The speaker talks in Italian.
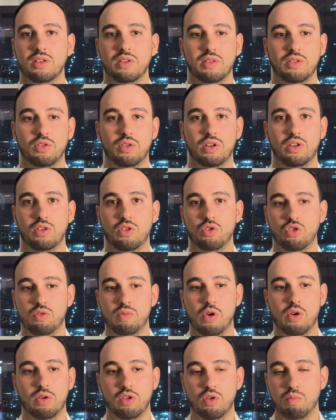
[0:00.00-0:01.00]
non,
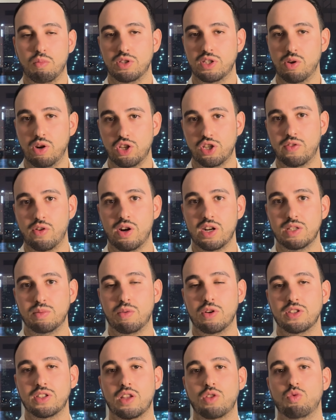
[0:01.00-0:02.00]
dobbiamo, non possiamo ricevere una
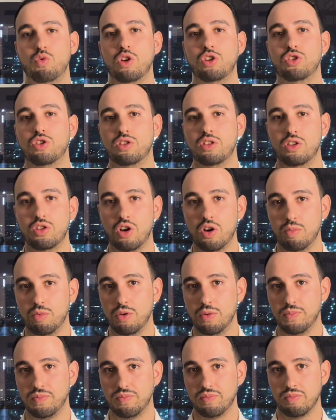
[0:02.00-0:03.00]
risposta due giorni
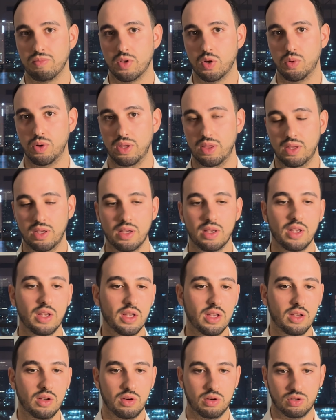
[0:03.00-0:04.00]
dopo, quindi
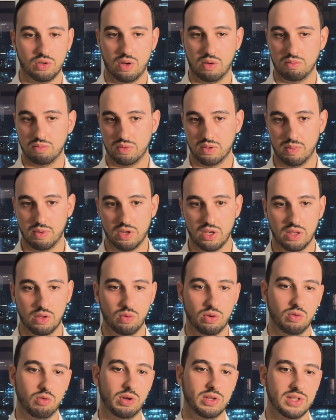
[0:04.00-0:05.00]
questo è semplicemente
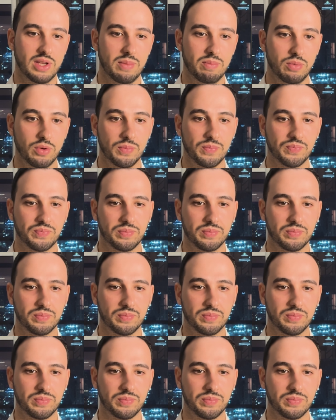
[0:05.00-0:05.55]
un, un esempio.